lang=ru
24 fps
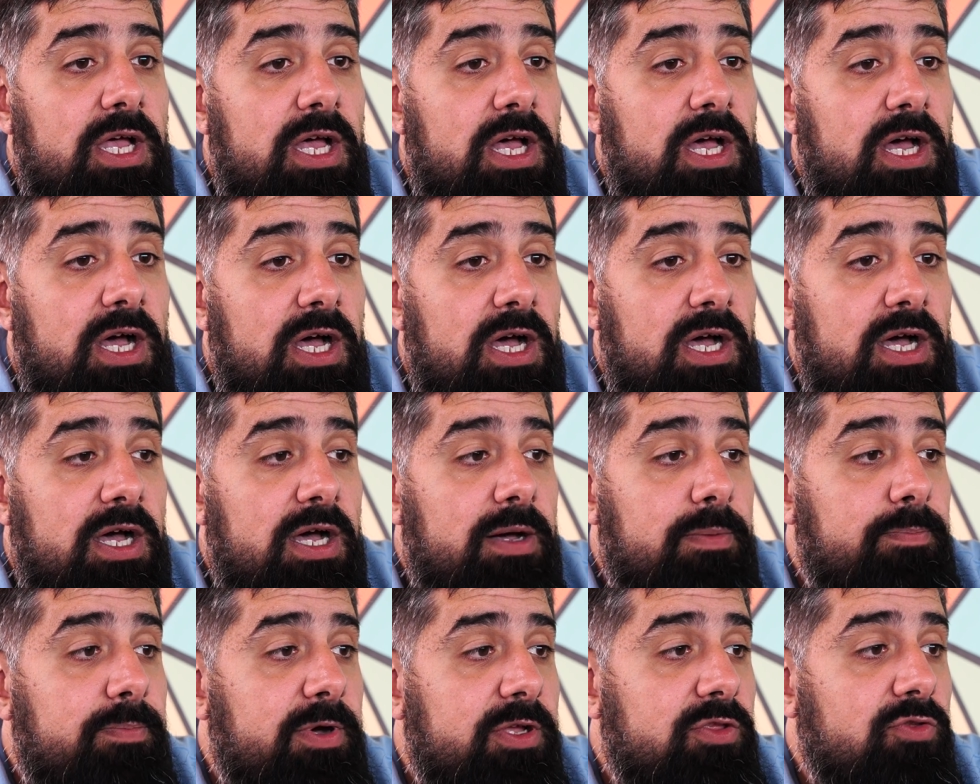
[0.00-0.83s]

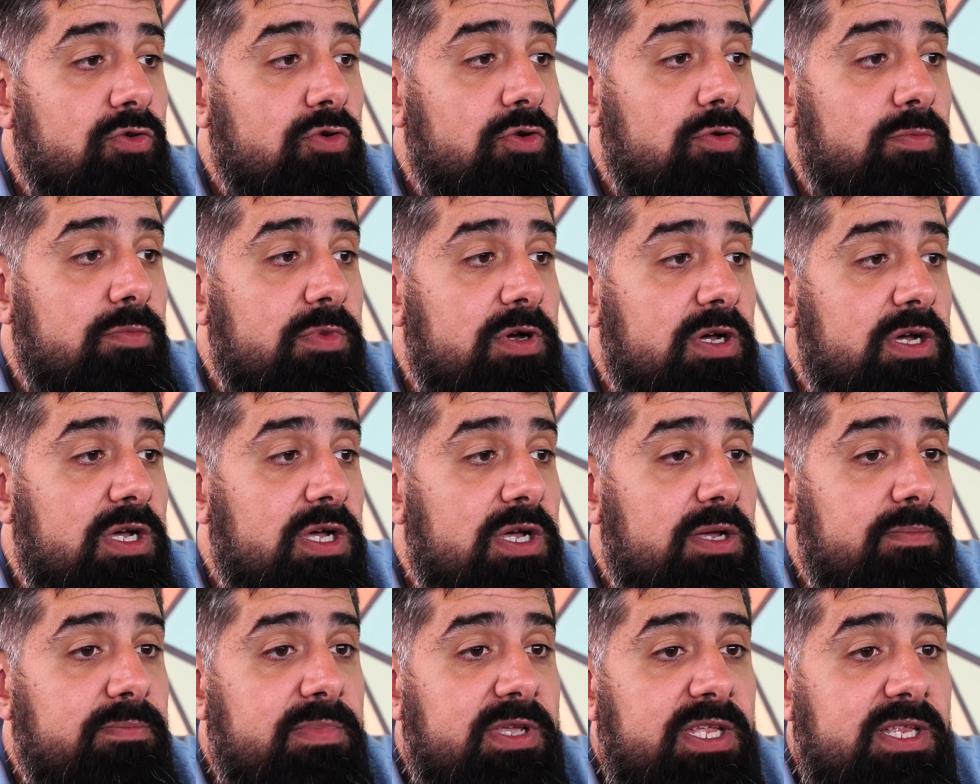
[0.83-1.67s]
А, потом
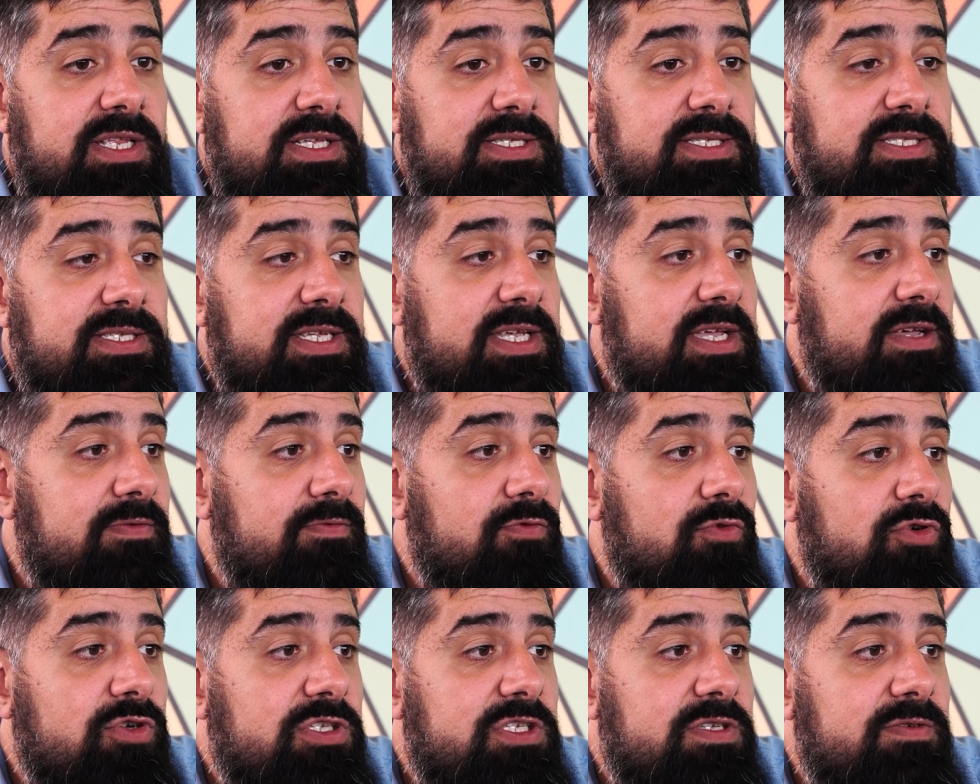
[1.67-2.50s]
э, мини Mini Z
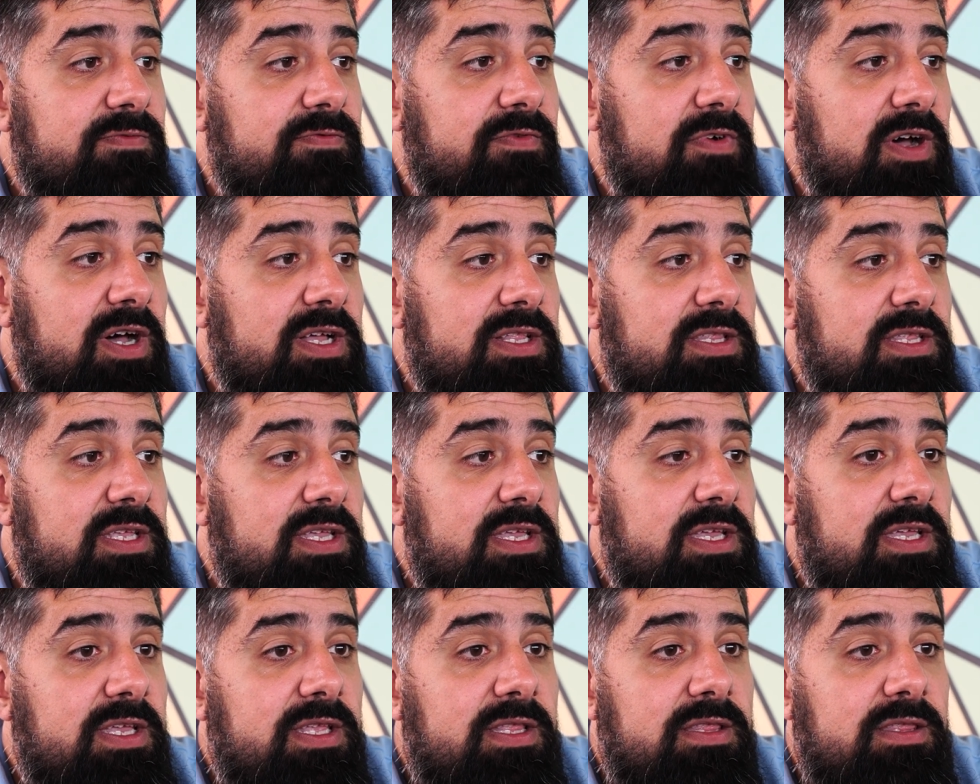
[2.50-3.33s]
8 ватт
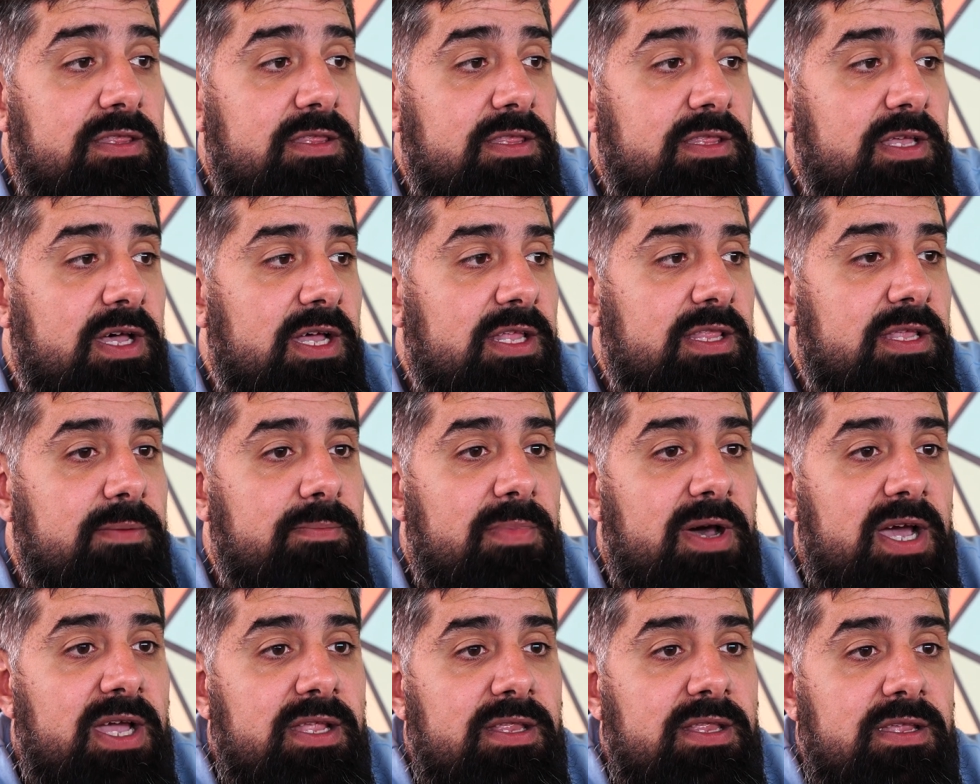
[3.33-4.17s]
и Nano
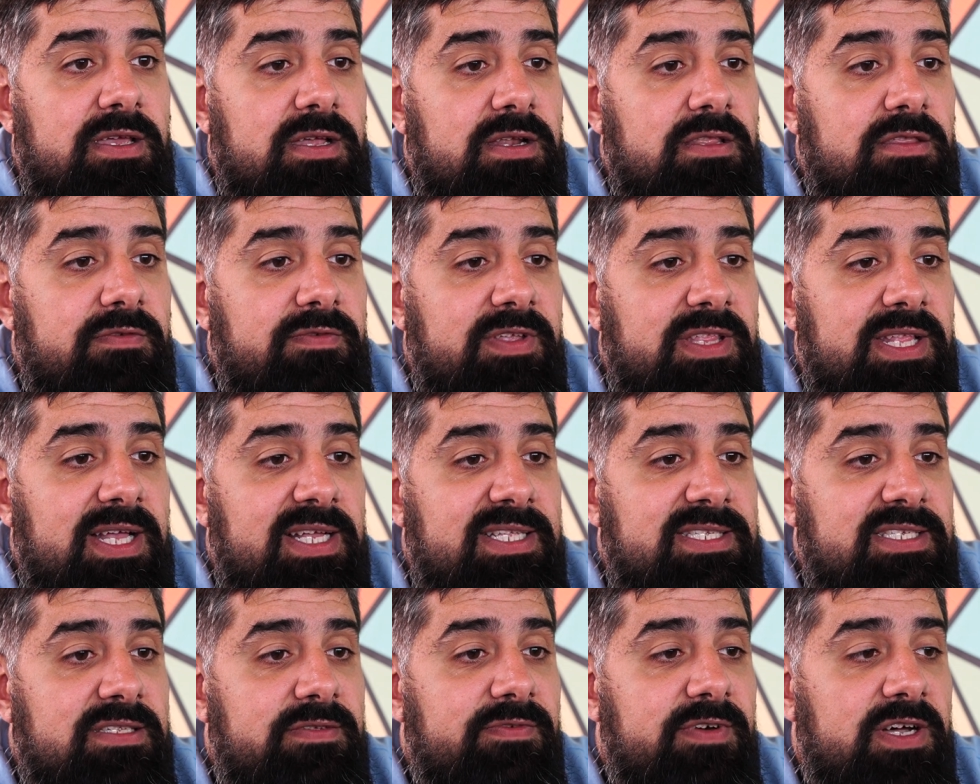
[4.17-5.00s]
Miner
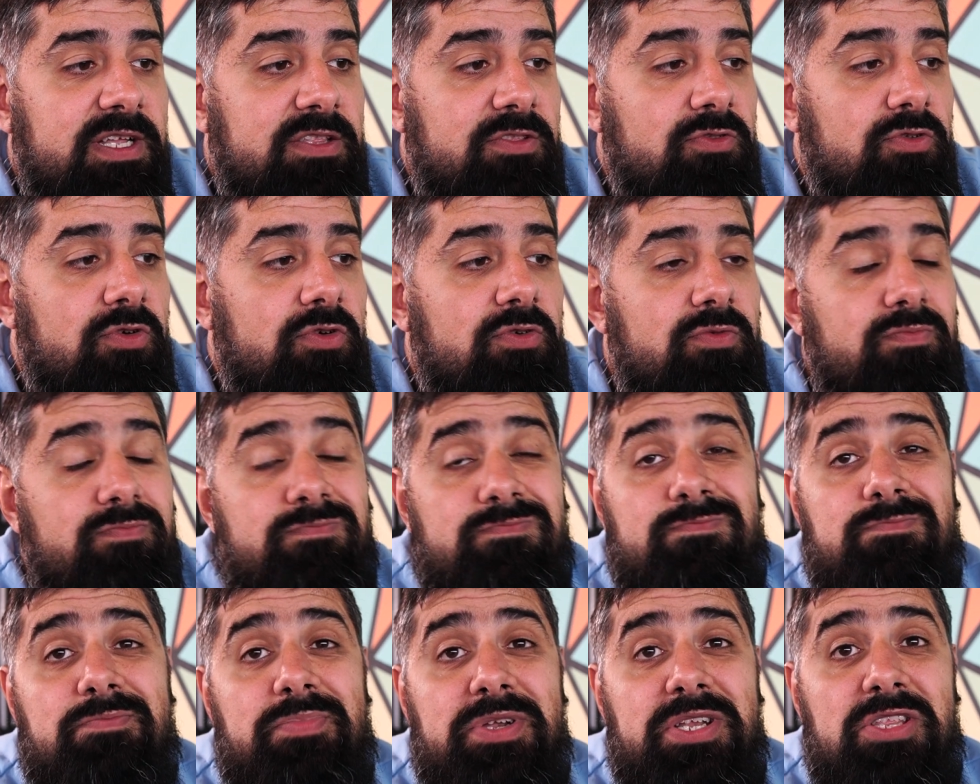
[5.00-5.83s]
12 ватт. Но
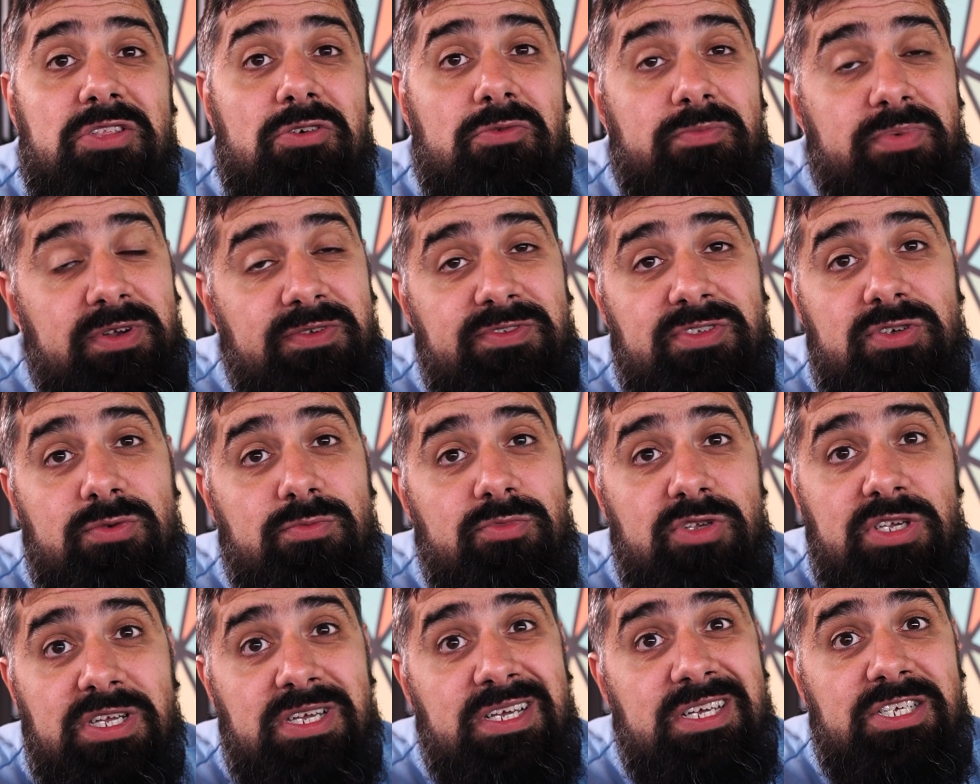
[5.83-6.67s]
при том при всем у
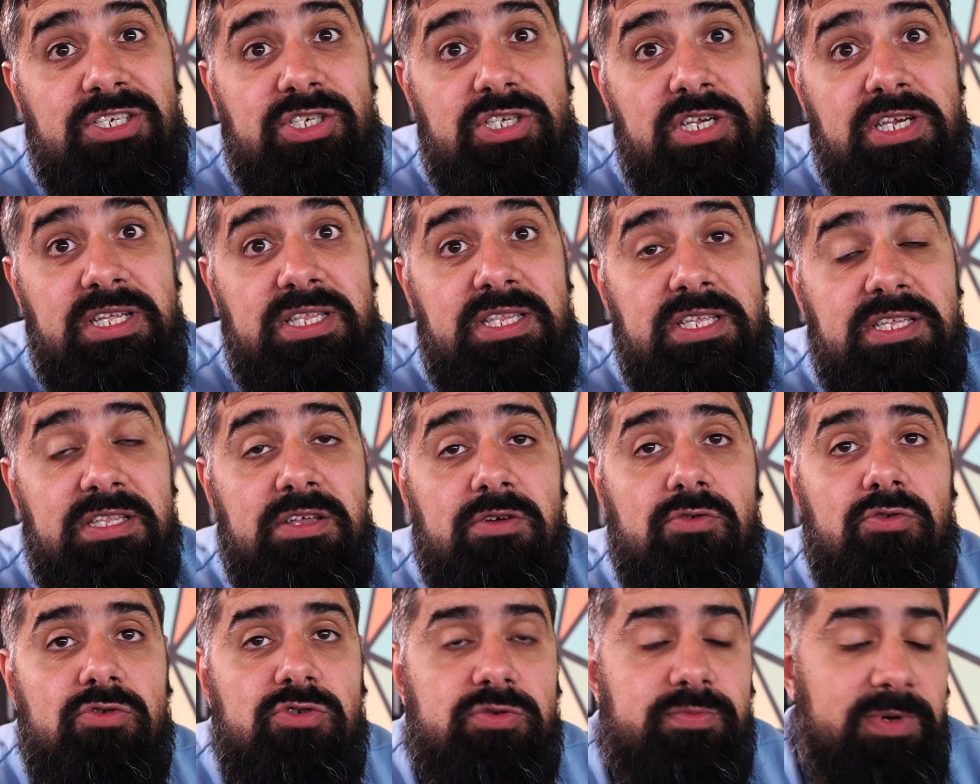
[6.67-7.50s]
них хешрейт не
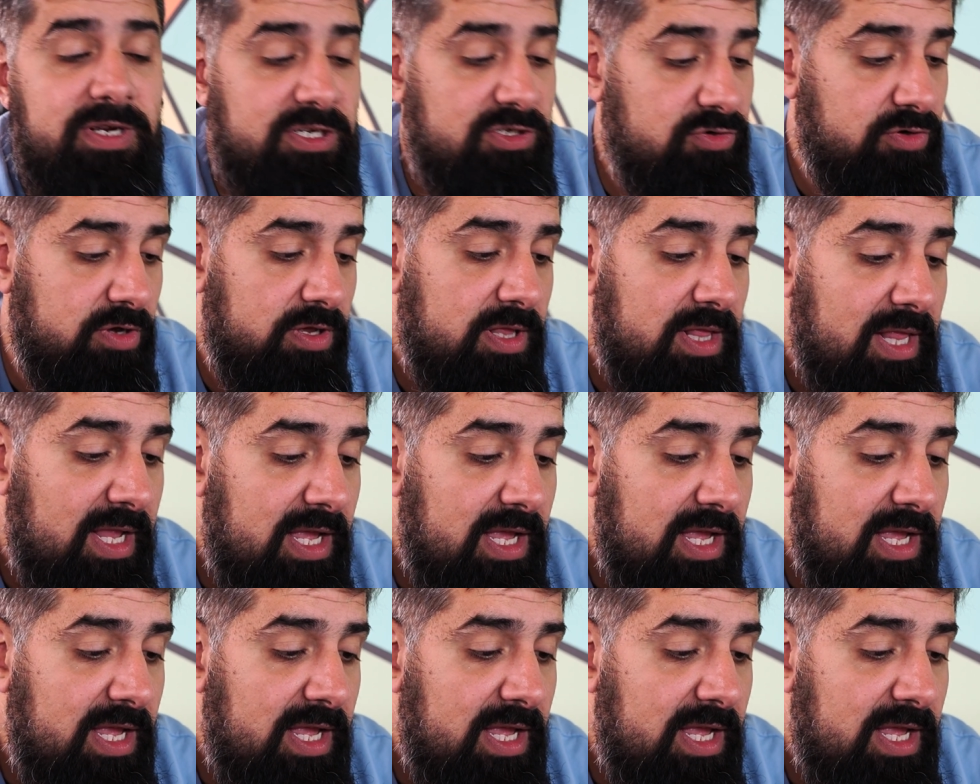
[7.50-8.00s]
такой уж большой.